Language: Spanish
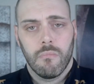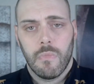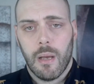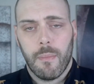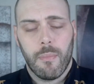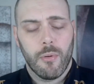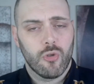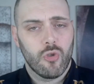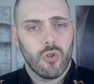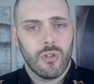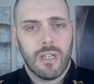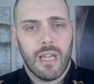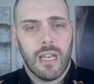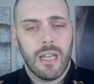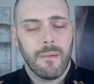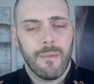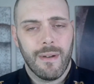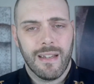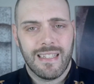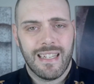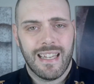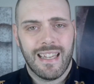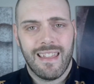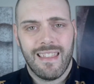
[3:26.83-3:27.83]
La puedes usar y
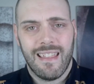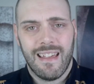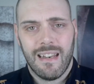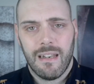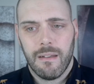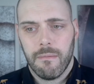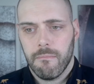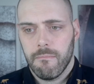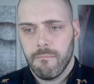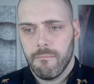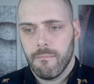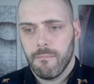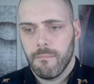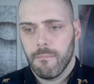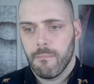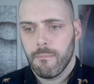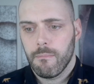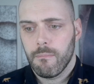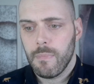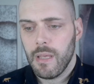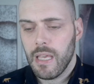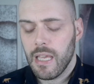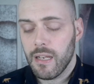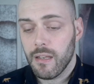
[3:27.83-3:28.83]
vas a quedar
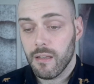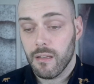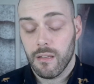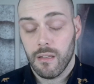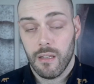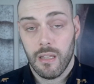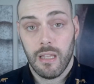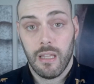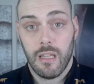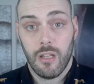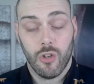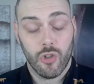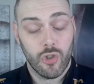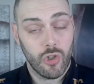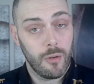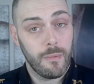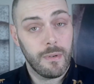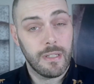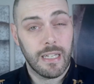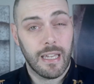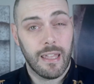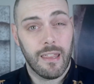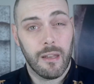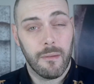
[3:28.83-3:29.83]
bien. Y no solo
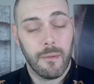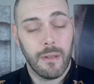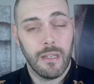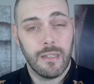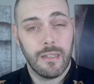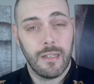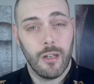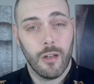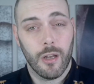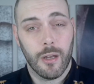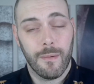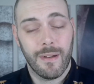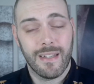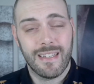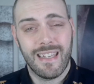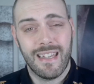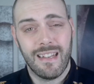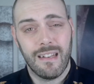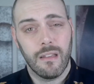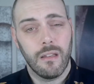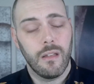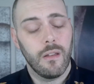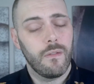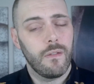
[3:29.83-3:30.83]
vas a quedar bien, sino que va a
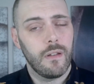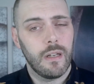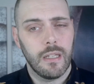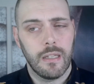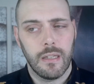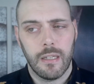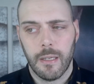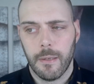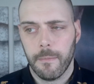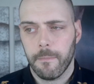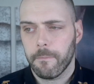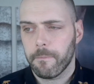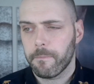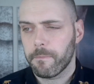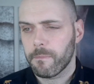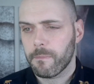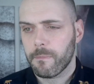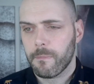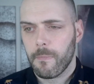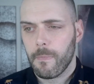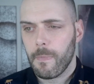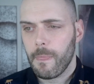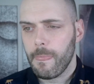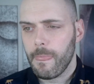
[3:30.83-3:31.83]
ser diferente.
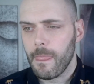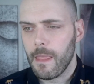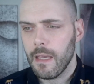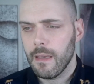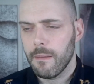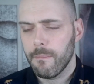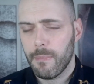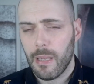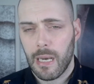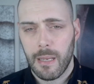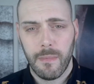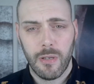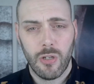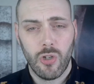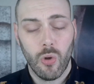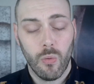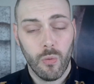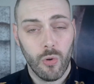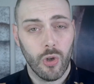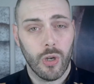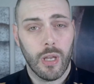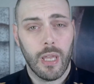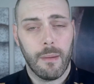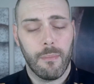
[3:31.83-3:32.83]
Para mí es lo
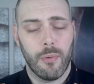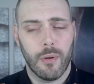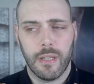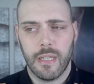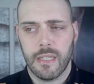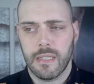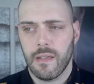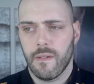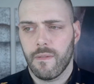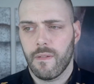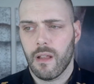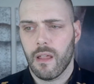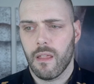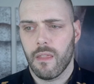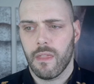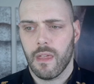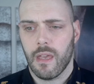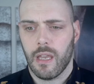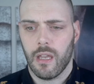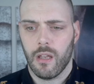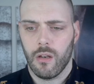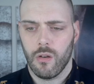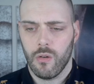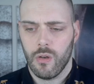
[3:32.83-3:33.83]
bueno que aporta esta
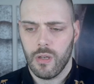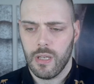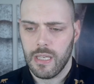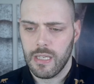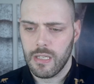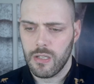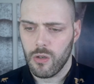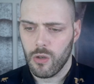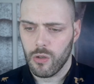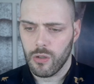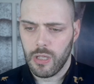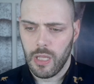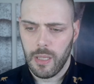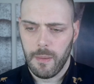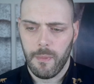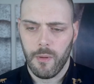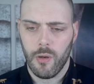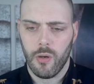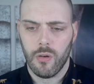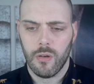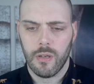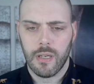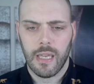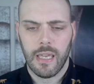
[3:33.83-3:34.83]
fragancia, que no es lo
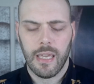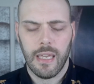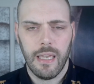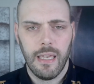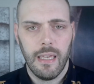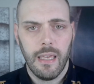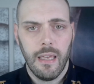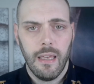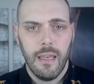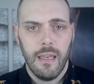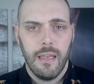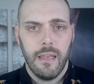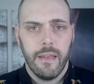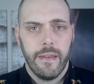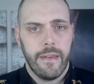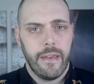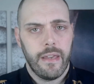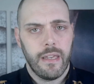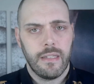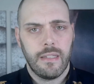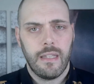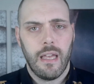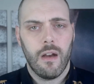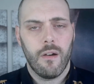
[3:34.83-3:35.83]
típico que
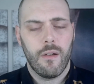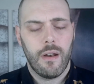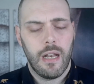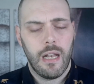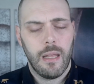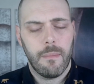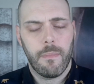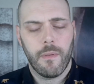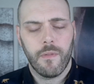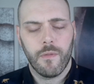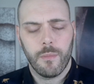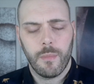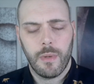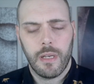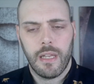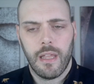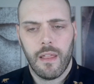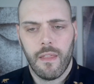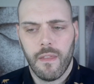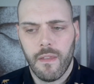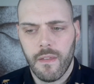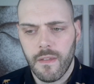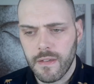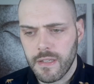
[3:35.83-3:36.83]
está ahora en la
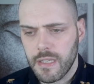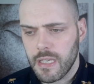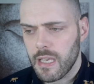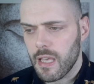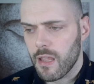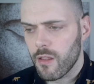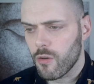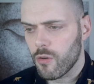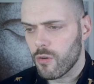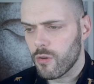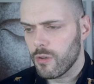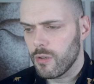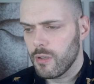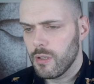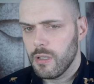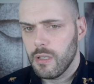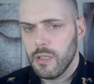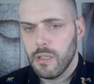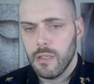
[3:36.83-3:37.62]
perfumería de diseñador,